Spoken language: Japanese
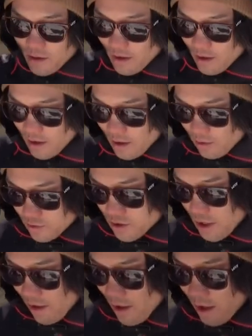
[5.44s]
す、えー、こ
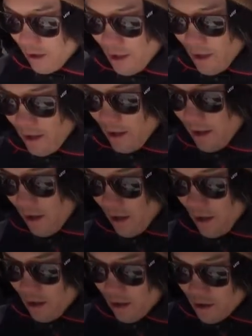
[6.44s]
ちら、
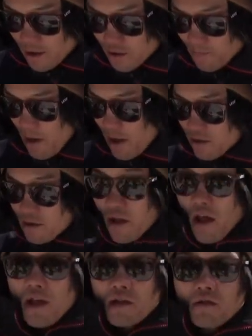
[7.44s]
え
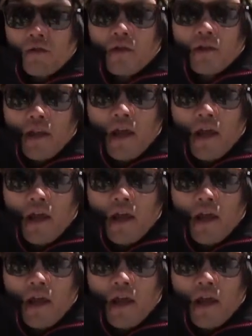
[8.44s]
スペースケースといっ